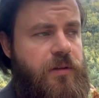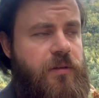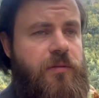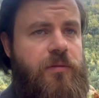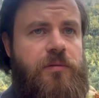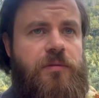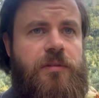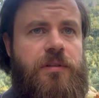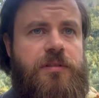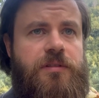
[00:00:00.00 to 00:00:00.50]

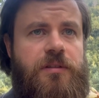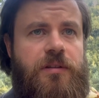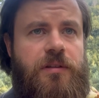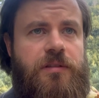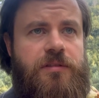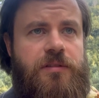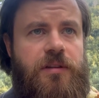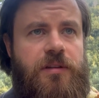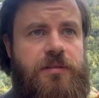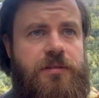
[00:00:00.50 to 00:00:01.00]
Onu da
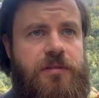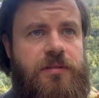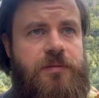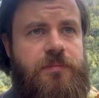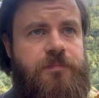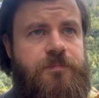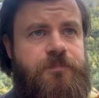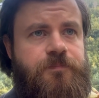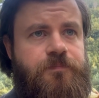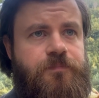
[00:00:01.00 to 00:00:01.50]
sağacağız.
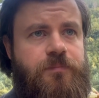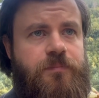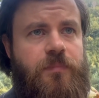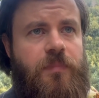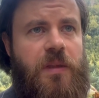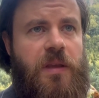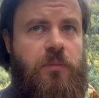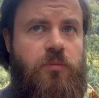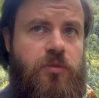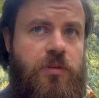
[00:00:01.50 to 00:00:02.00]

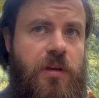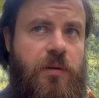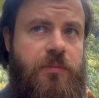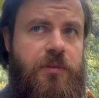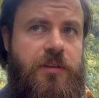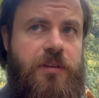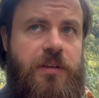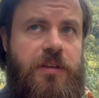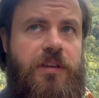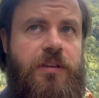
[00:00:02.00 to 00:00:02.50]
Bu
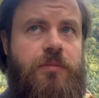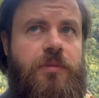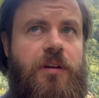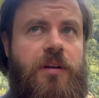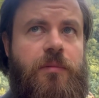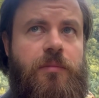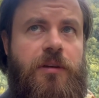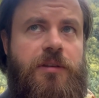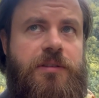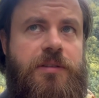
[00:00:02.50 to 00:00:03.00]
tabii ki iyi bir
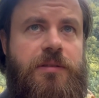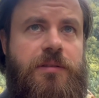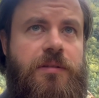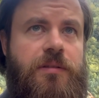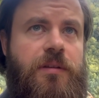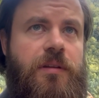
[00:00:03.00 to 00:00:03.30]
haber.